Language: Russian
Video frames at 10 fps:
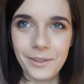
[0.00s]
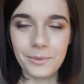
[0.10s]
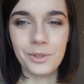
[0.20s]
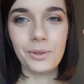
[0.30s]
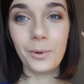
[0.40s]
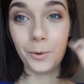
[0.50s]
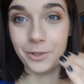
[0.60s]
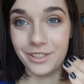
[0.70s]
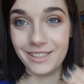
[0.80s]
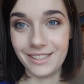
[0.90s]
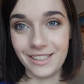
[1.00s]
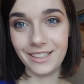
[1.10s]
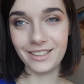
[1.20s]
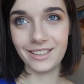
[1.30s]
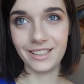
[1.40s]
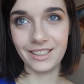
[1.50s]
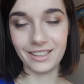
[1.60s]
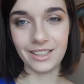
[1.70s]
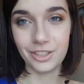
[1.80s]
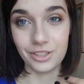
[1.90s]
потому что очень сильно, и
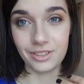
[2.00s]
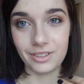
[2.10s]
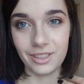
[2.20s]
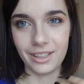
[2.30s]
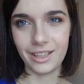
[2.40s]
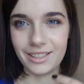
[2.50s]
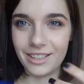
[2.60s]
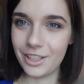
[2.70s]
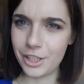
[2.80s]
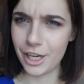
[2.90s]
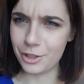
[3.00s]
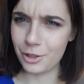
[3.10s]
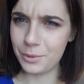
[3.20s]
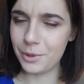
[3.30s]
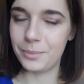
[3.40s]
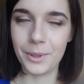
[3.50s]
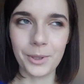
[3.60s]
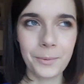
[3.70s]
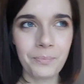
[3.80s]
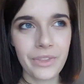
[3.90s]
это даже такая тягощающая любовь
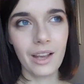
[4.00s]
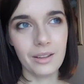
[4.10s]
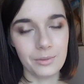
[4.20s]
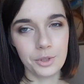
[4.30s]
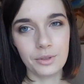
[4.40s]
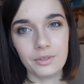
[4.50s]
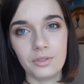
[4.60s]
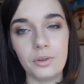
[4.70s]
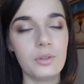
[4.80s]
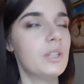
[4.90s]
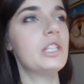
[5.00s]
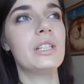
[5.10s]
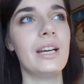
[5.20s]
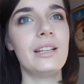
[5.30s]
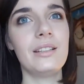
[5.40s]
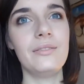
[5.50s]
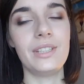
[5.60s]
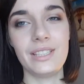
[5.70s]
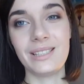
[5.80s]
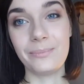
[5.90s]
порой, потому что он начинает
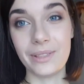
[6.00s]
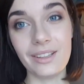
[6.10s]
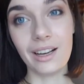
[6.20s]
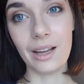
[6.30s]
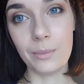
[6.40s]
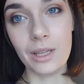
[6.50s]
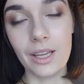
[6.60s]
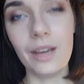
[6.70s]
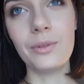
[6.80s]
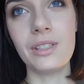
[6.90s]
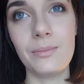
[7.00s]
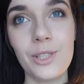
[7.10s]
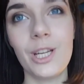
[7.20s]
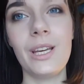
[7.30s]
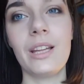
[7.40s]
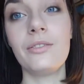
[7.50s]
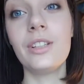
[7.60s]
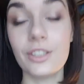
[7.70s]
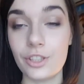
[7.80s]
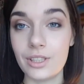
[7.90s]
вертеться под ногами, и я его не замечаю, я
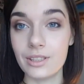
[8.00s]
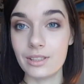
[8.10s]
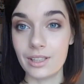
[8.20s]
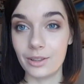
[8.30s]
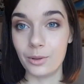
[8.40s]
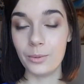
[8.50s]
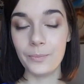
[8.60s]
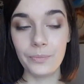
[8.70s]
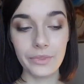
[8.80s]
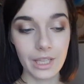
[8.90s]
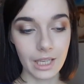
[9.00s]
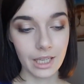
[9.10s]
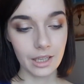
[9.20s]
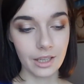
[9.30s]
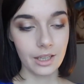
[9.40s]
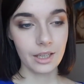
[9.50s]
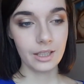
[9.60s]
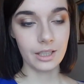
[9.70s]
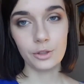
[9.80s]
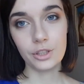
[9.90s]
отвыкла жить с котом.
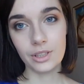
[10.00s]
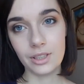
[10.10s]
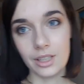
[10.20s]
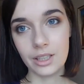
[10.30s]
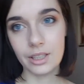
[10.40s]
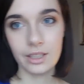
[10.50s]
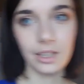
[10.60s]
И, короче, на днях